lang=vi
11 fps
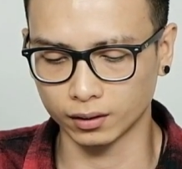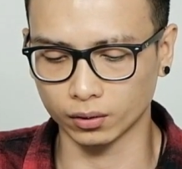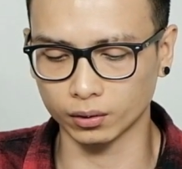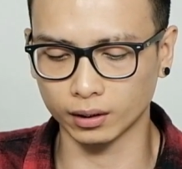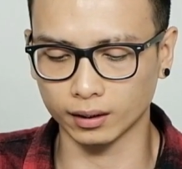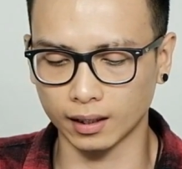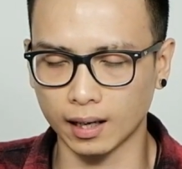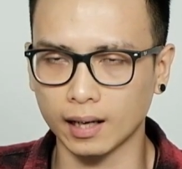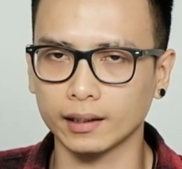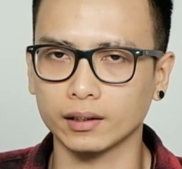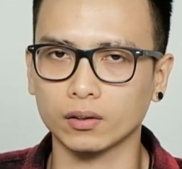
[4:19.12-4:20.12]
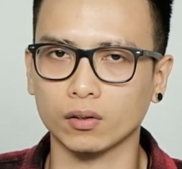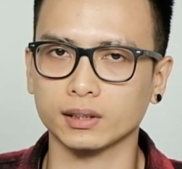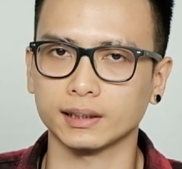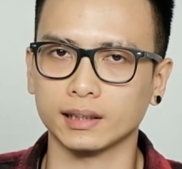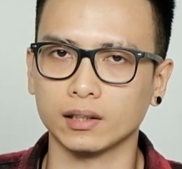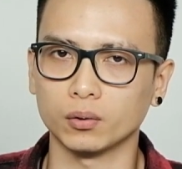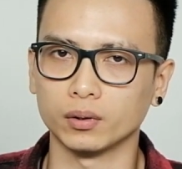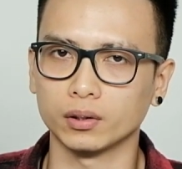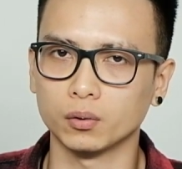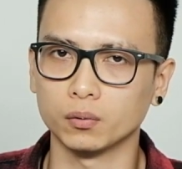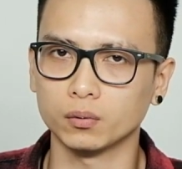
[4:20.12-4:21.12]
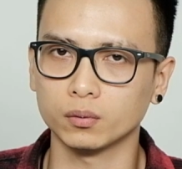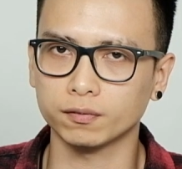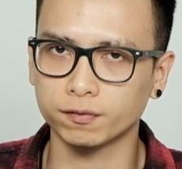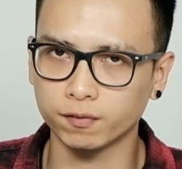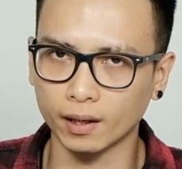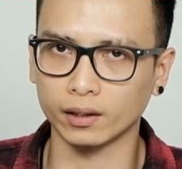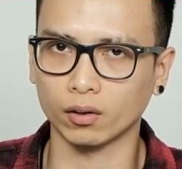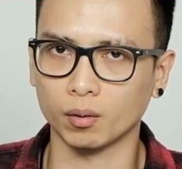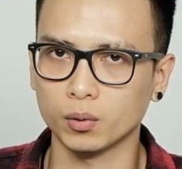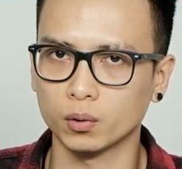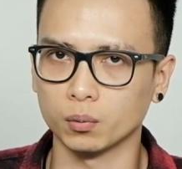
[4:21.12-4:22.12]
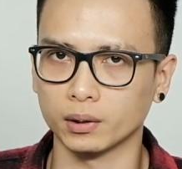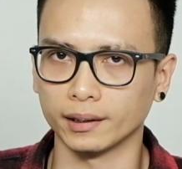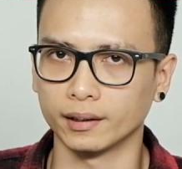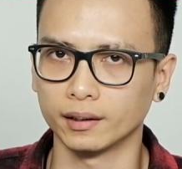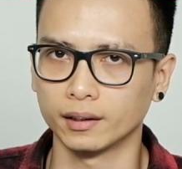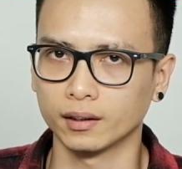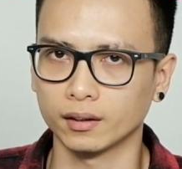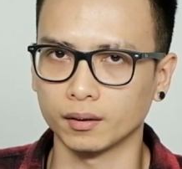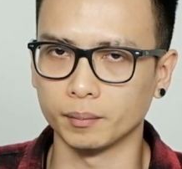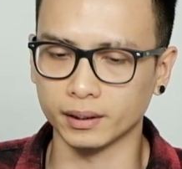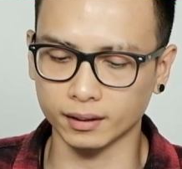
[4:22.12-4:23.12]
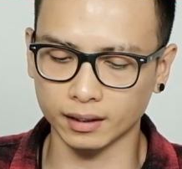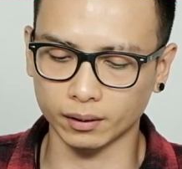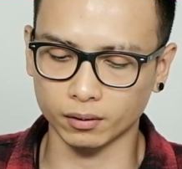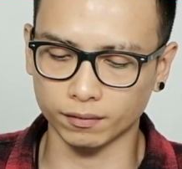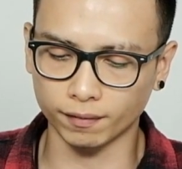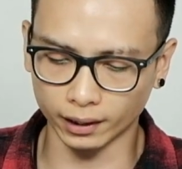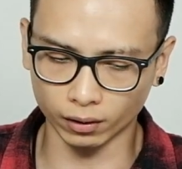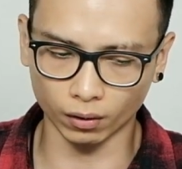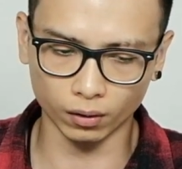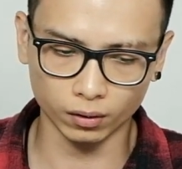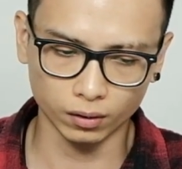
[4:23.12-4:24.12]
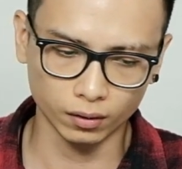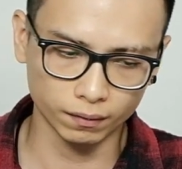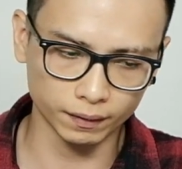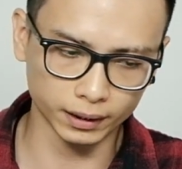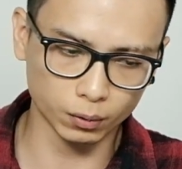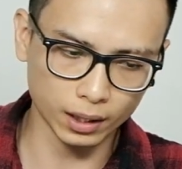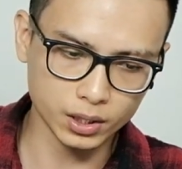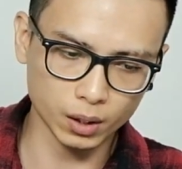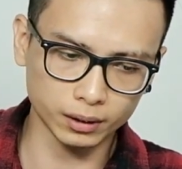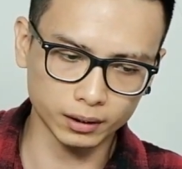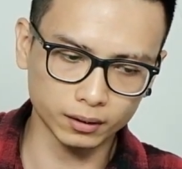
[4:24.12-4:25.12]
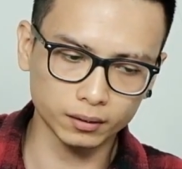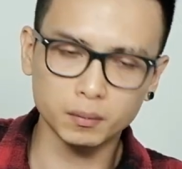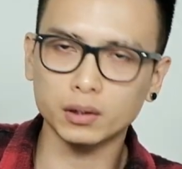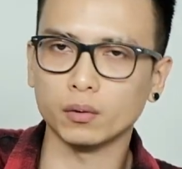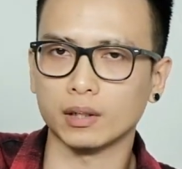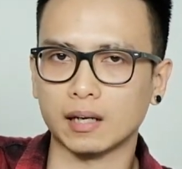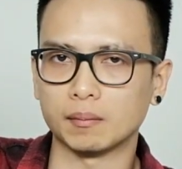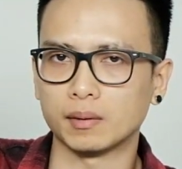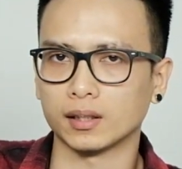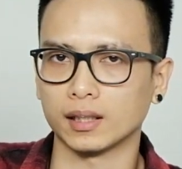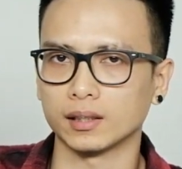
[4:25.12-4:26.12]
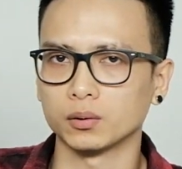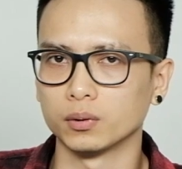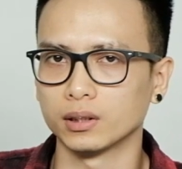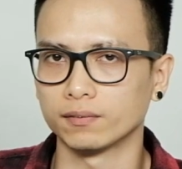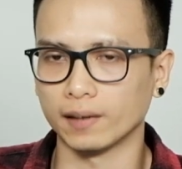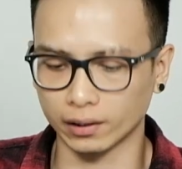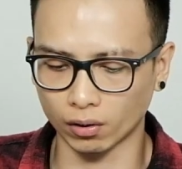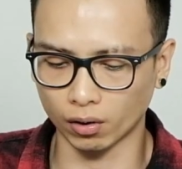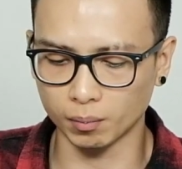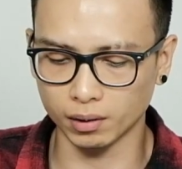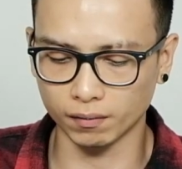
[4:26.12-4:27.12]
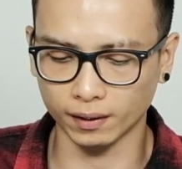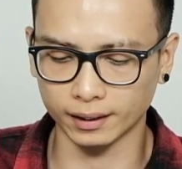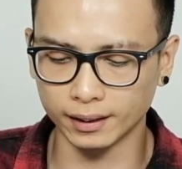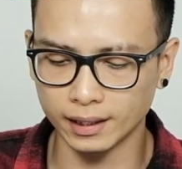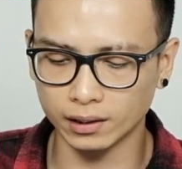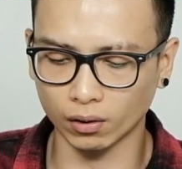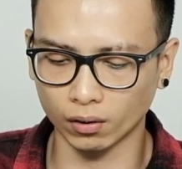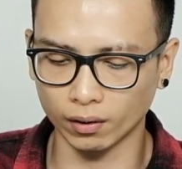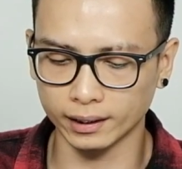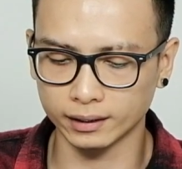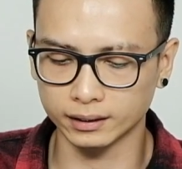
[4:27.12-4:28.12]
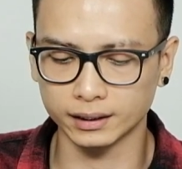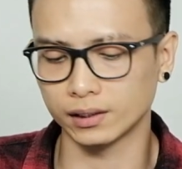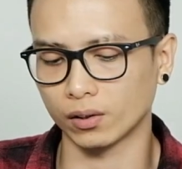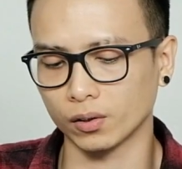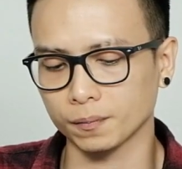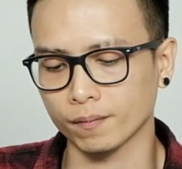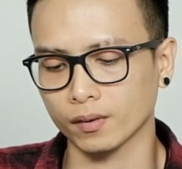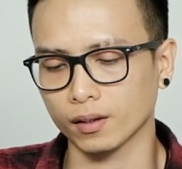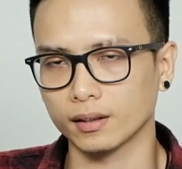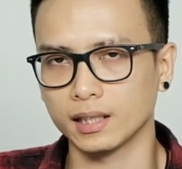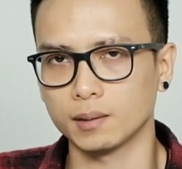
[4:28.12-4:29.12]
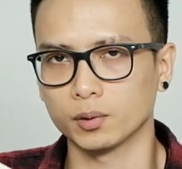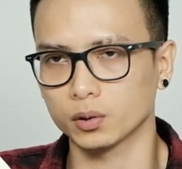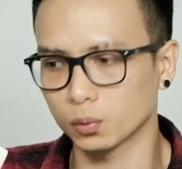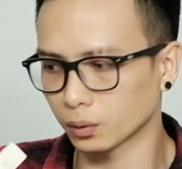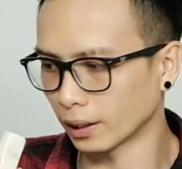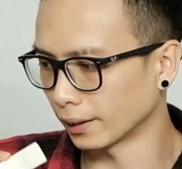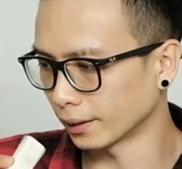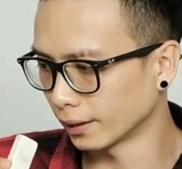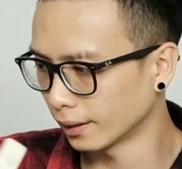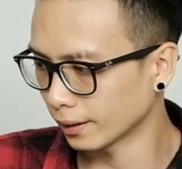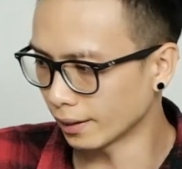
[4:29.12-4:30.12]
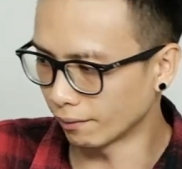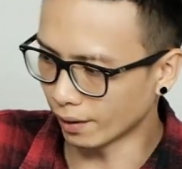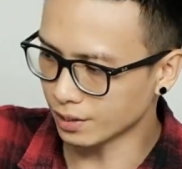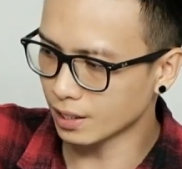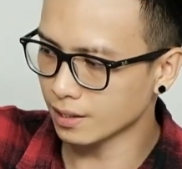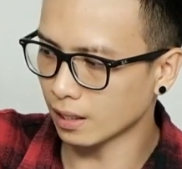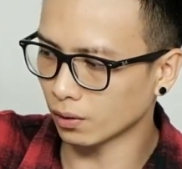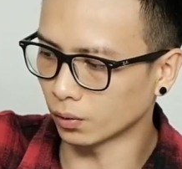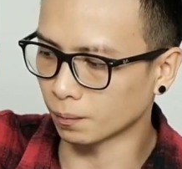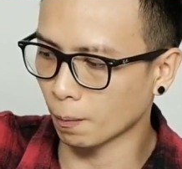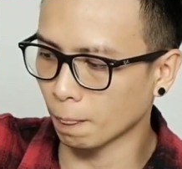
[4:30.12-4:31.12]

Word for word: Nói thật là ai có giày da lộn thì cũng phải có một cục này Mình nhắc lại nó là phải có Vậy thì quan trọng đến mức độ nào mà lại dùng từ phải có mà không phải là nên có hay là gì gì đó Đây là một cái cục tẩy để vệ sinh da lộn